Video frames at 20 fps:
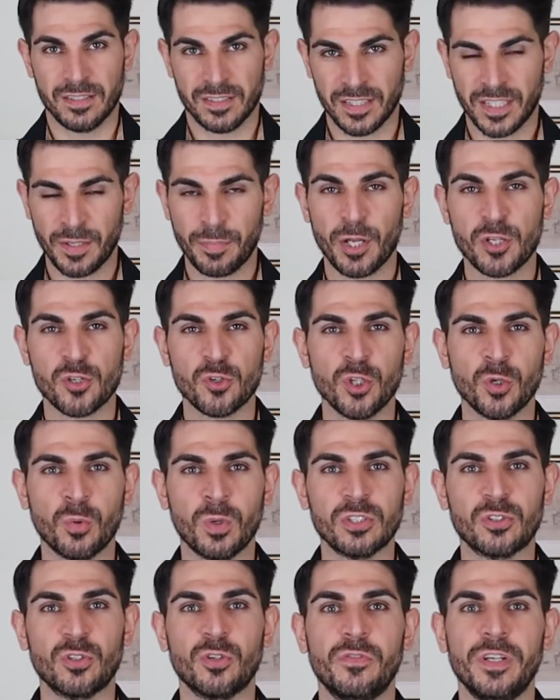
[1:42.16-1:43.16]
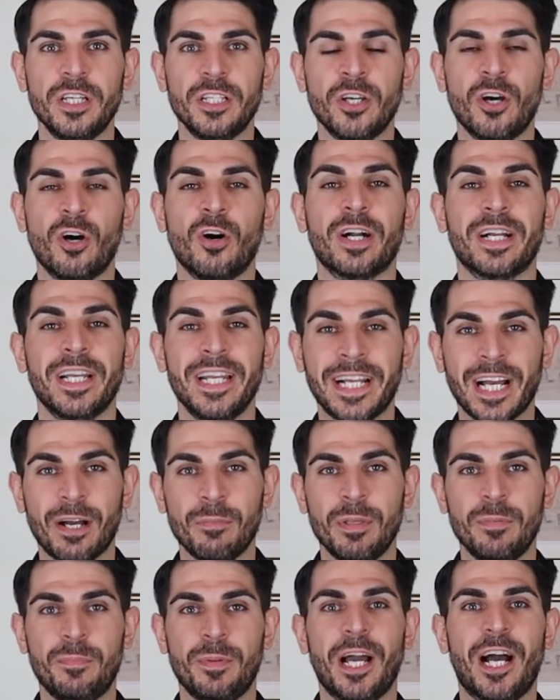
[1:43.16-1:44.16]
Se ti è piaciuto questo video clicca
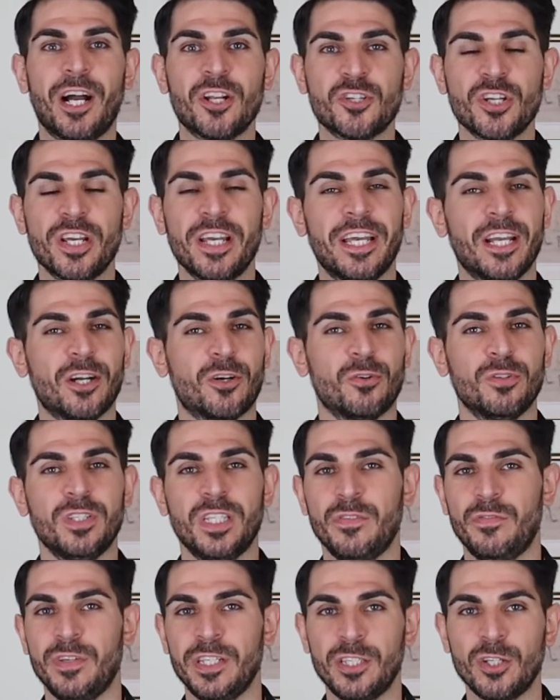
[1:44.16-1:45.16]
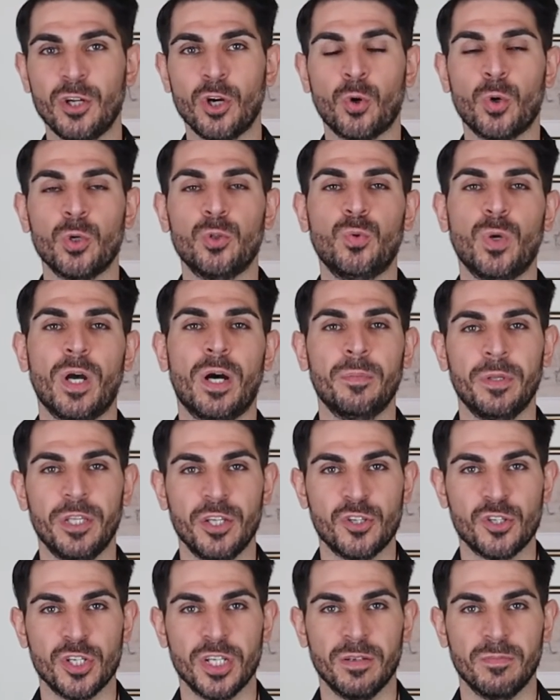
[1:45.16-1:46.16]
mi piace e condividilo con i tuoi
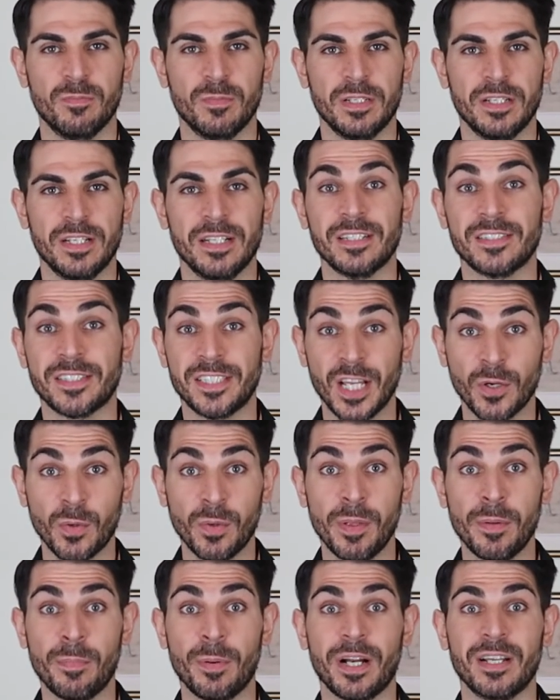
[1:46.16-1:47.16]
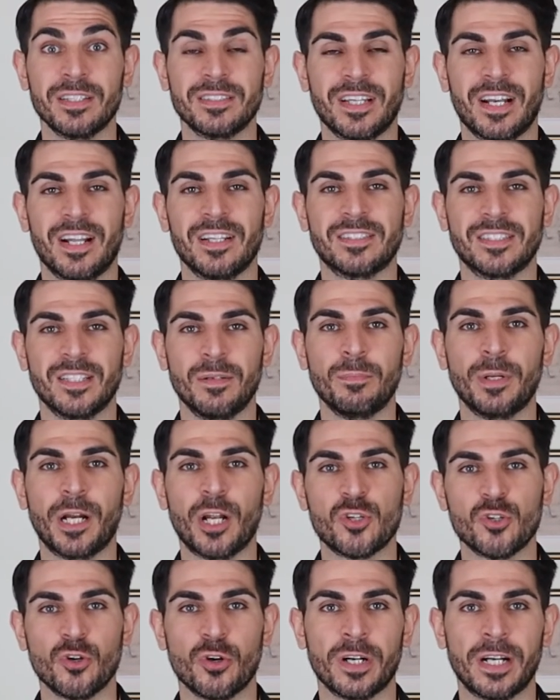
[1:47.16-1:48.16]
amici. Seguimi per restare sempre
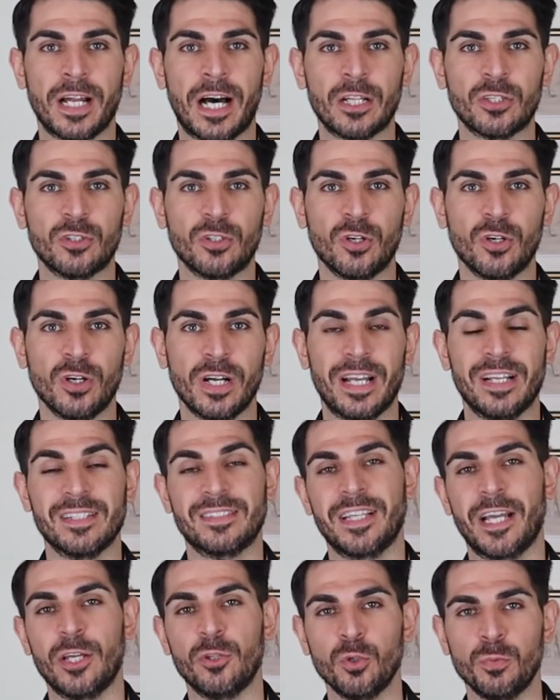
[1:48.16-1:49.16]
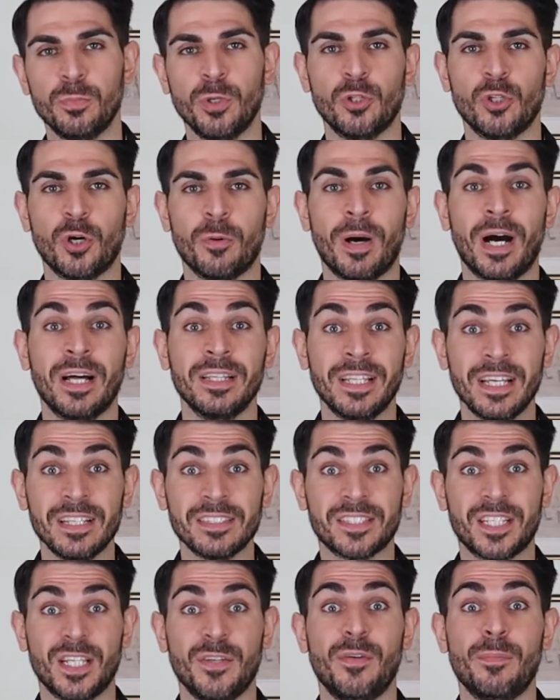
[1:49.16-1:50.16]
aggiornato e se hai dubbi o domande
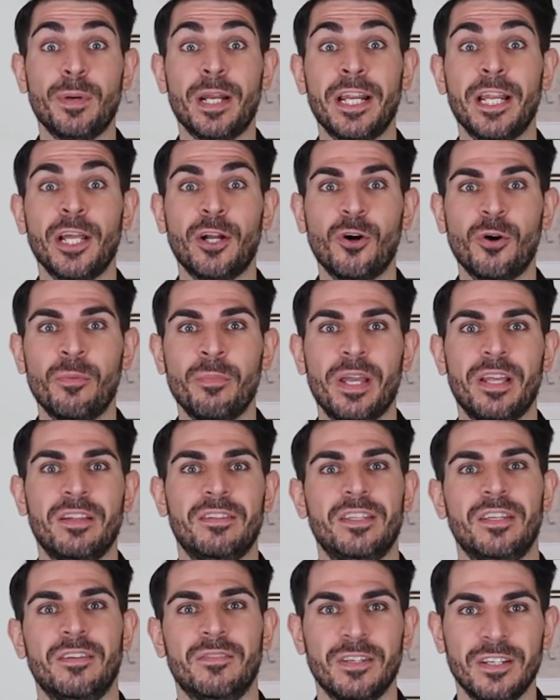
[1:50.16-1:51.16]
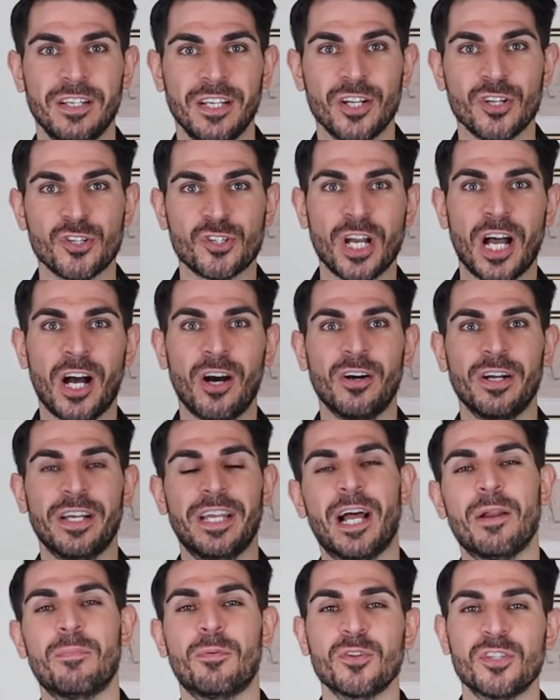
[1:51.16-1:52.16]
scrivimele nei commenti. Ciao
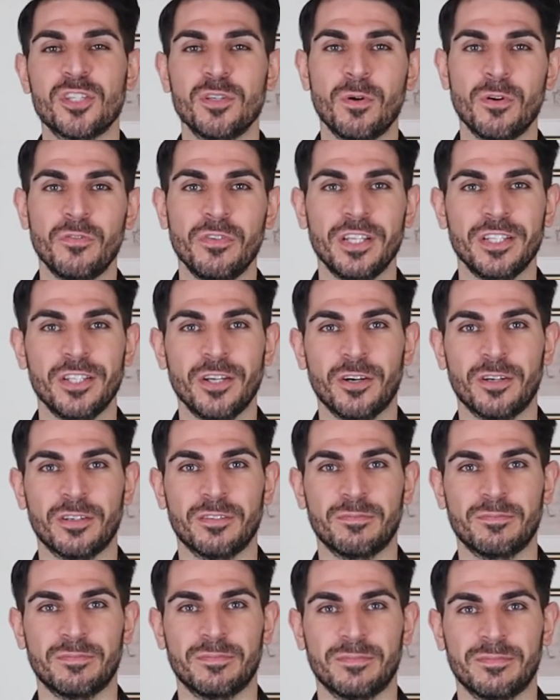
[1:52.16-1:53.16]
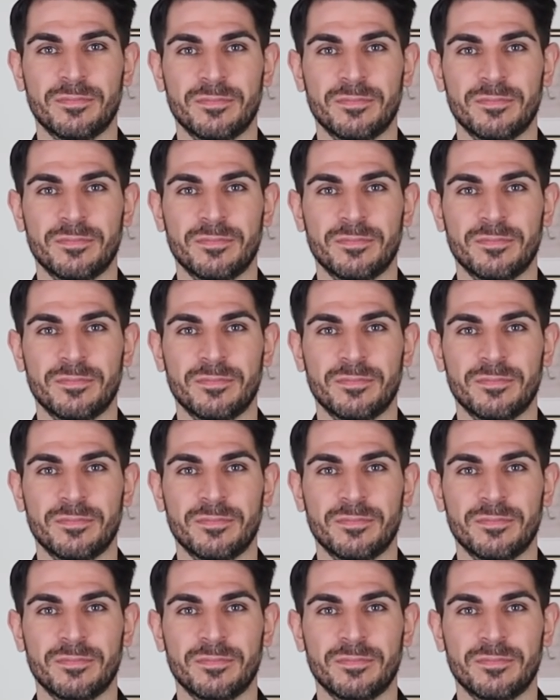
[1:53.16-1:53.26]
e al prossimo video!